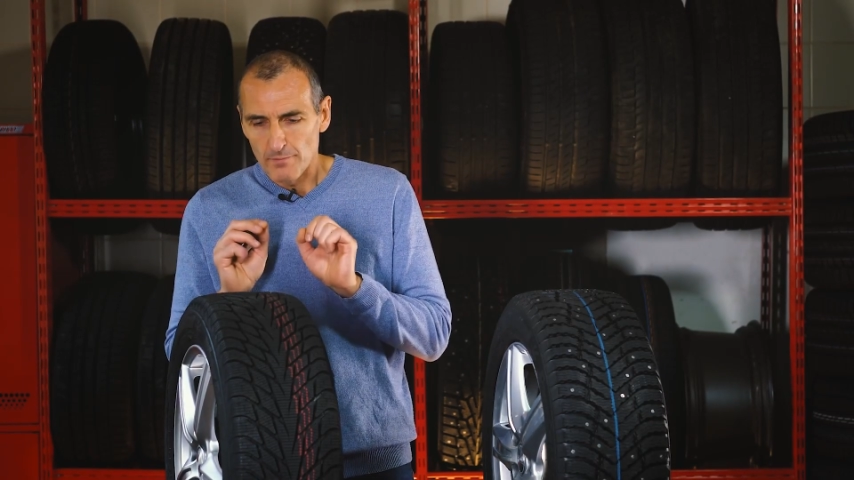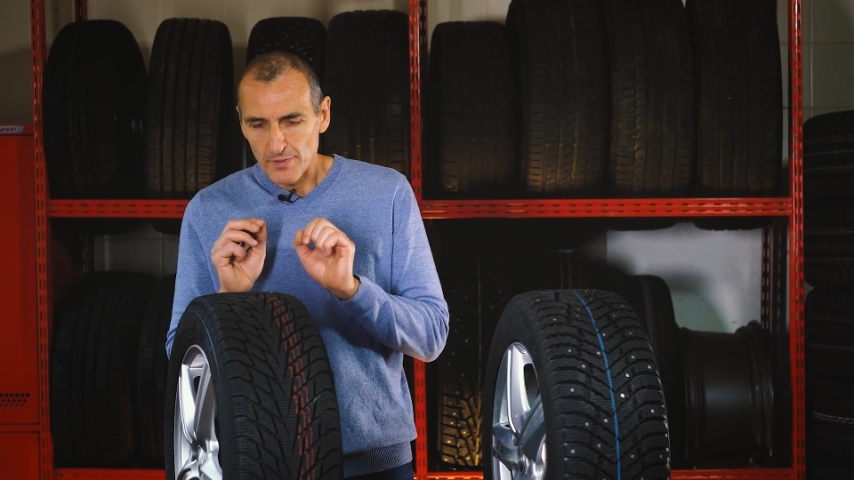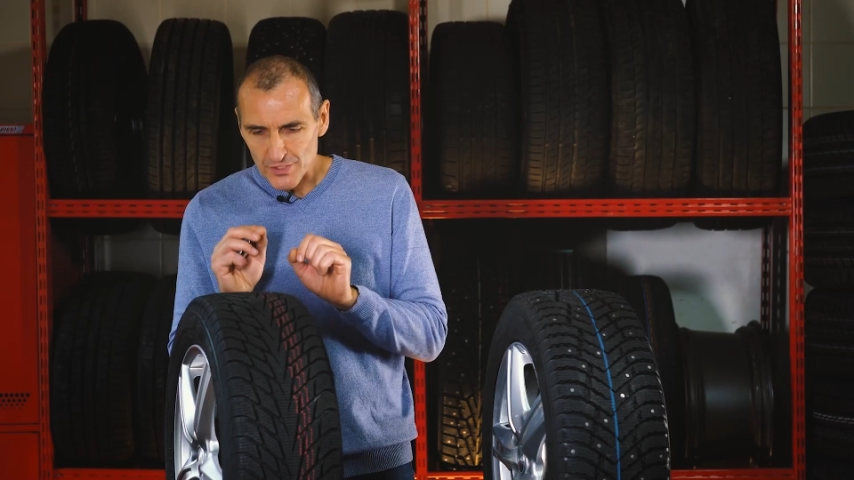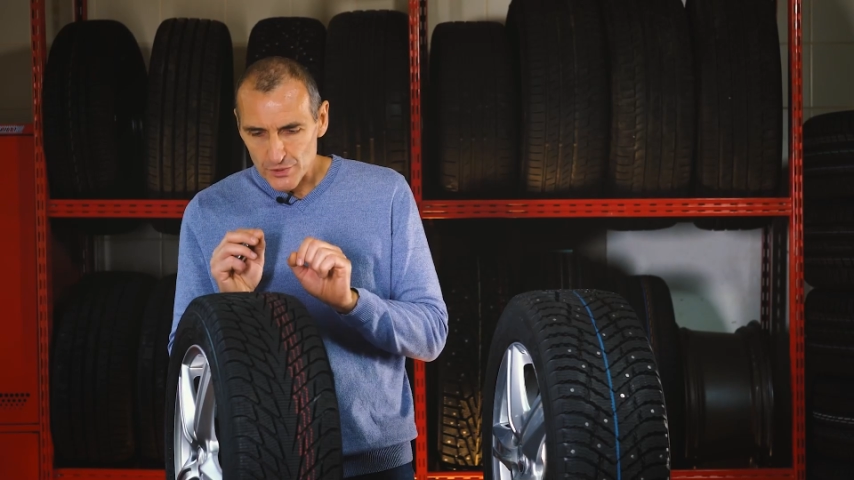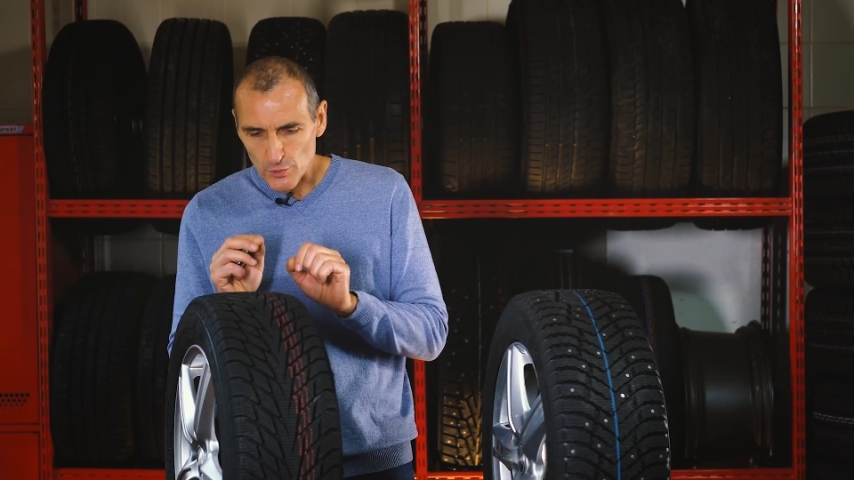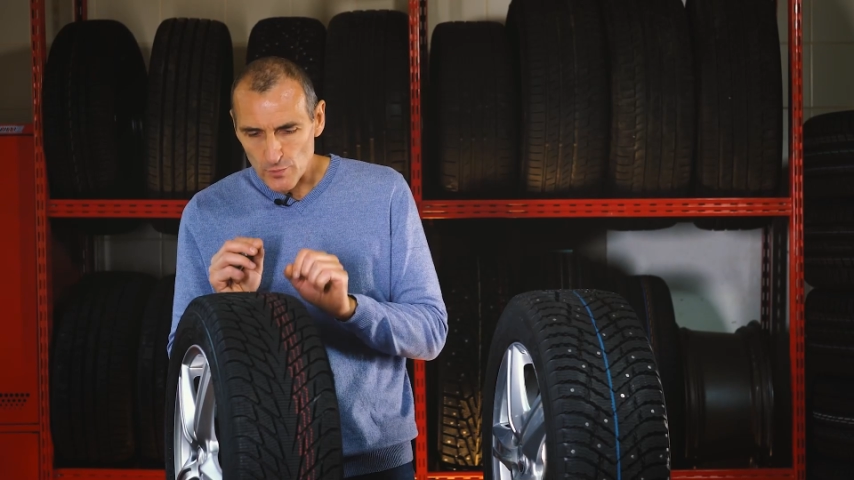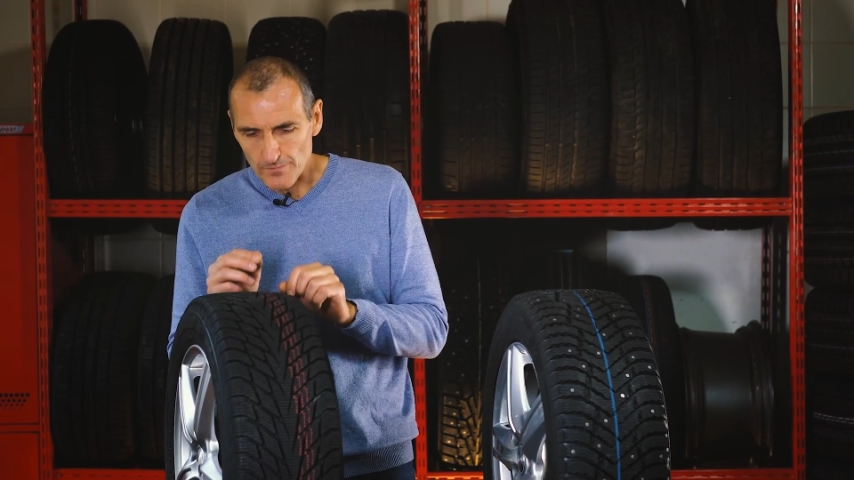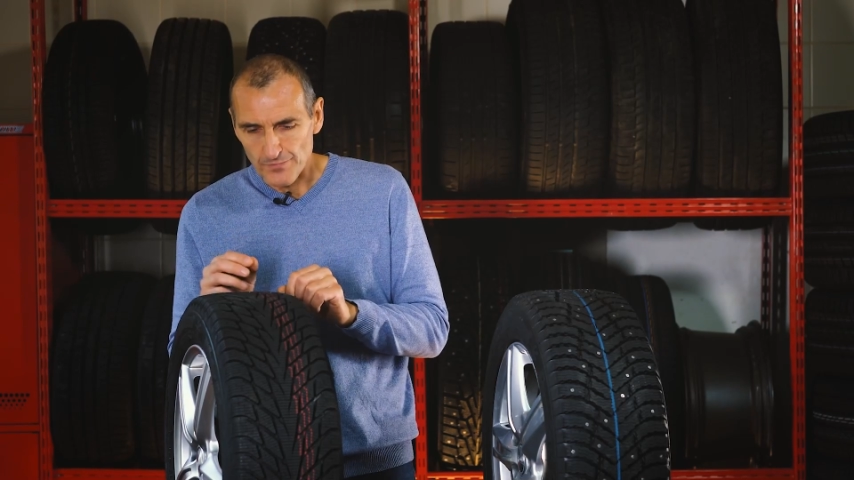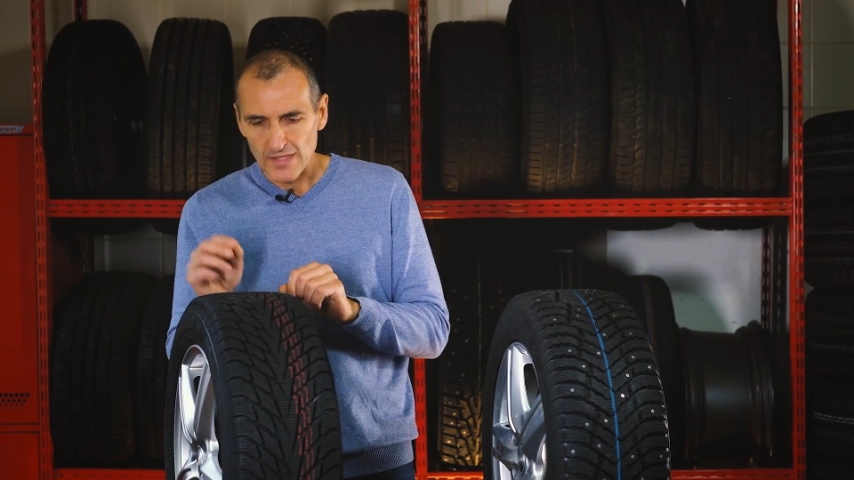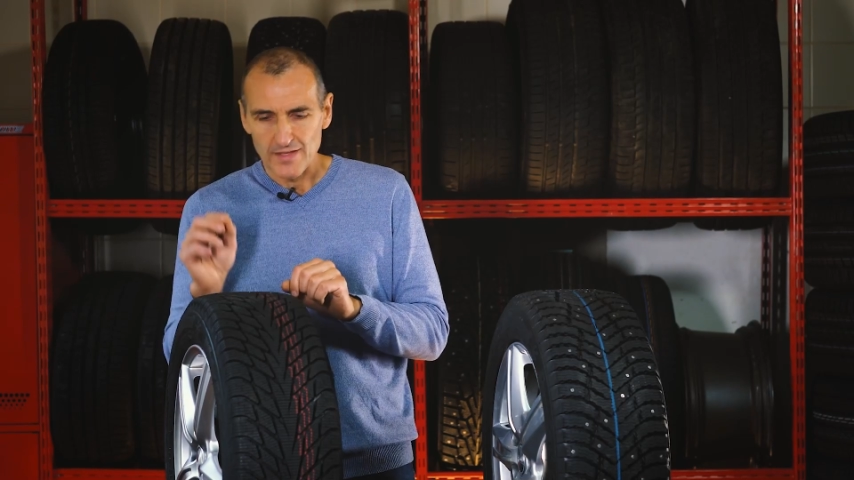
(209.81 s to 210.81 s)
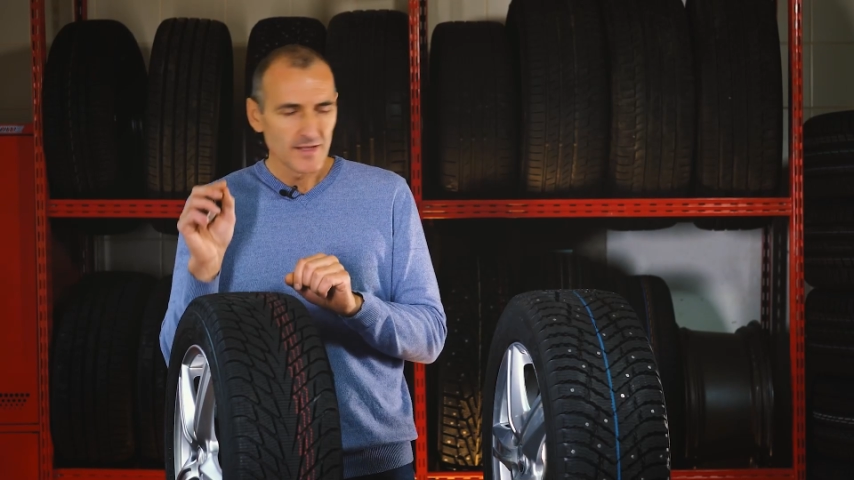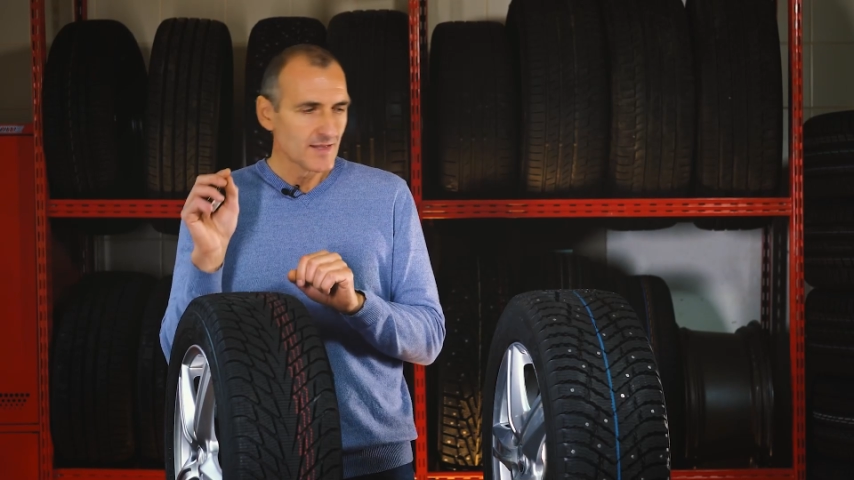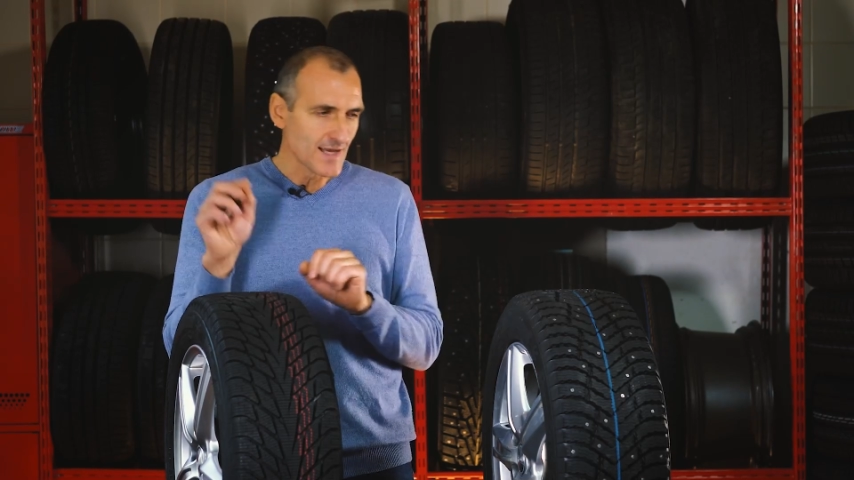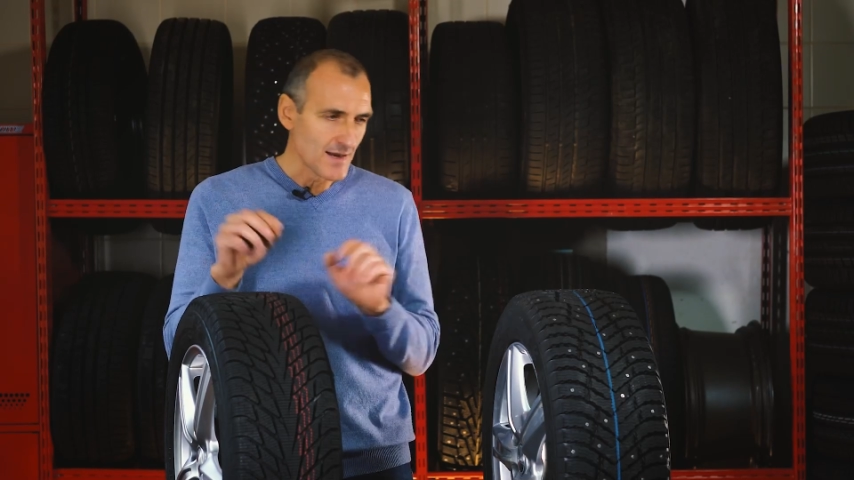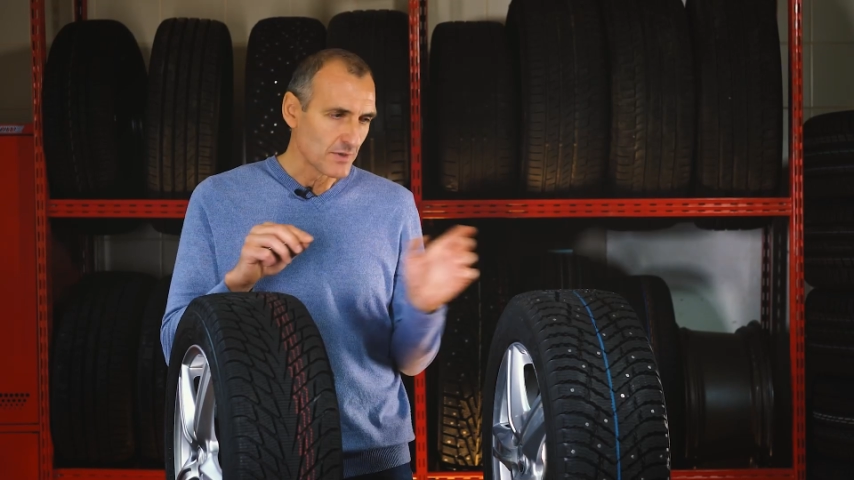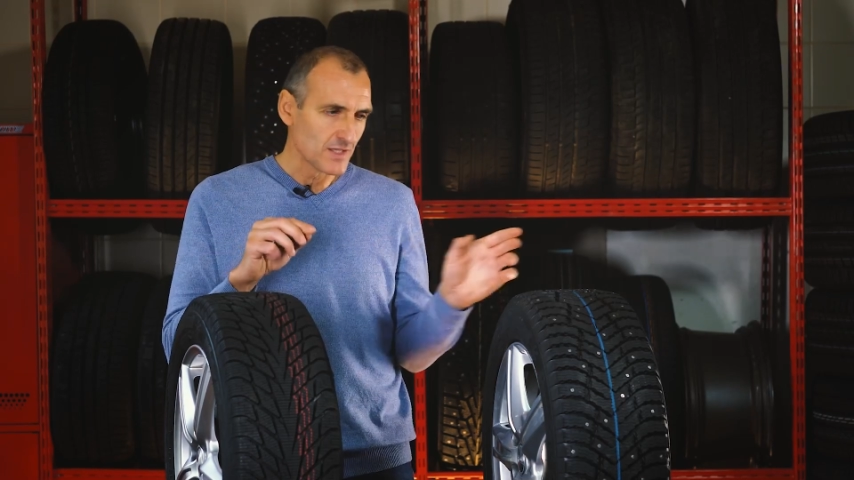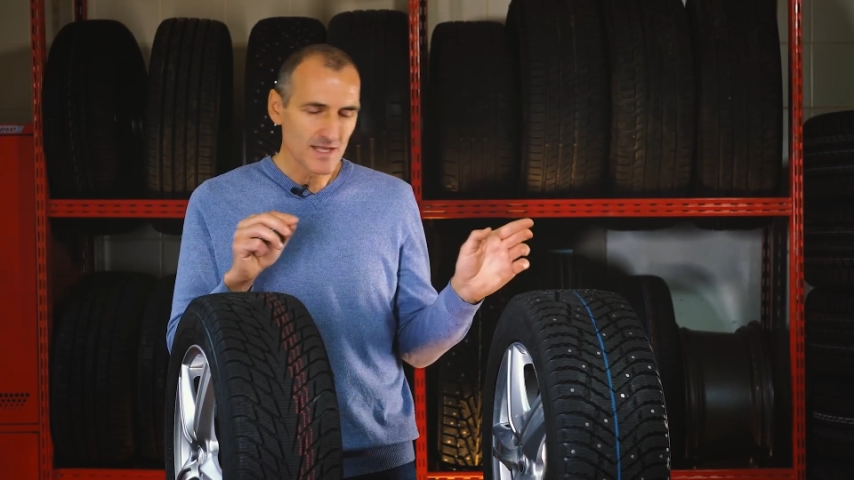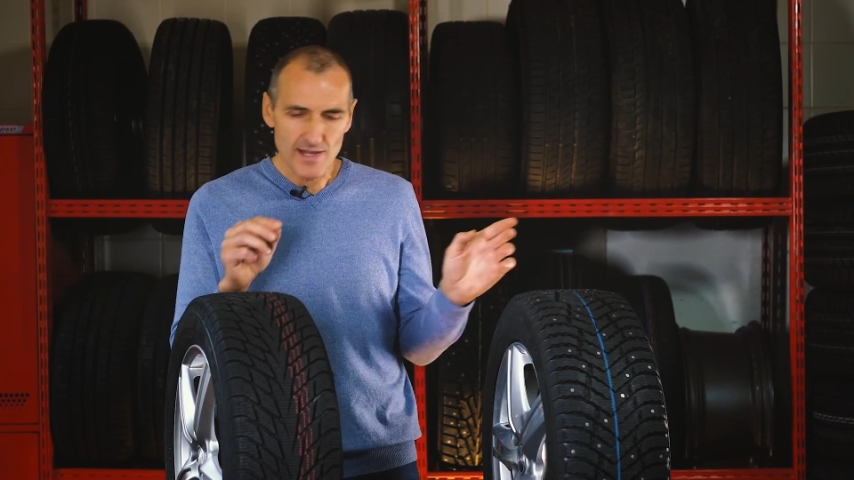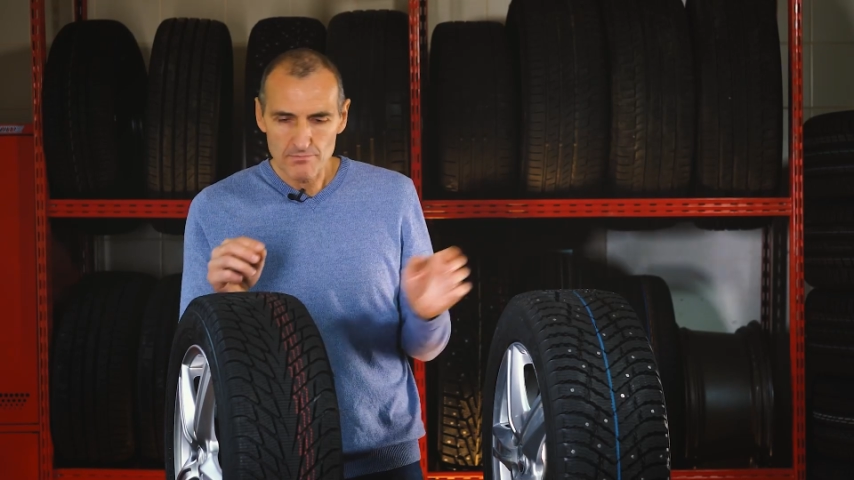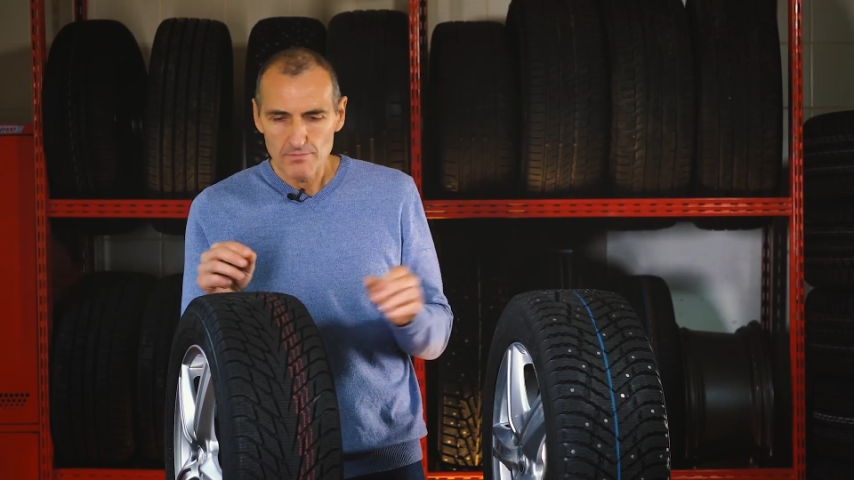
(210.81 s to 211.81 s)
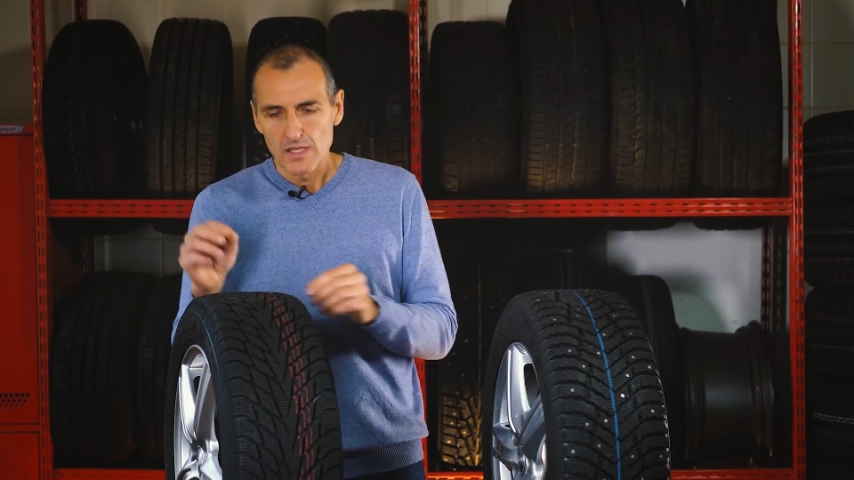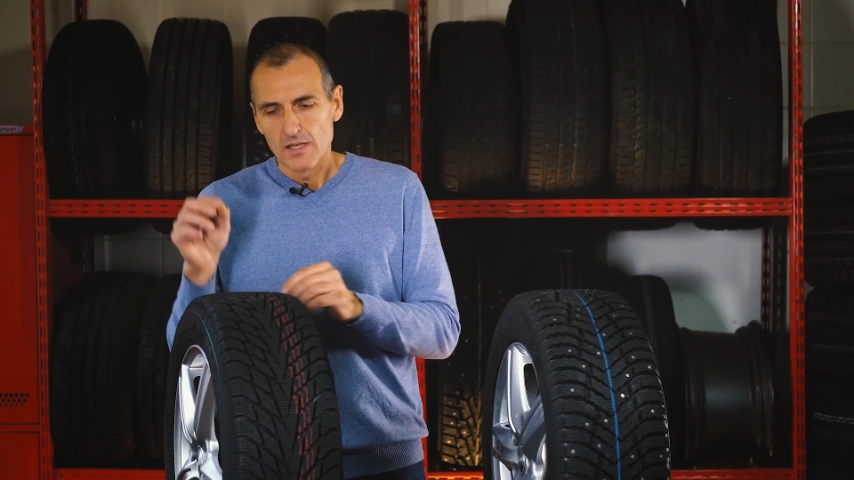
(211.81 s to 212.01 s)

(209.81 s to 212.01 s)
причем и там, и там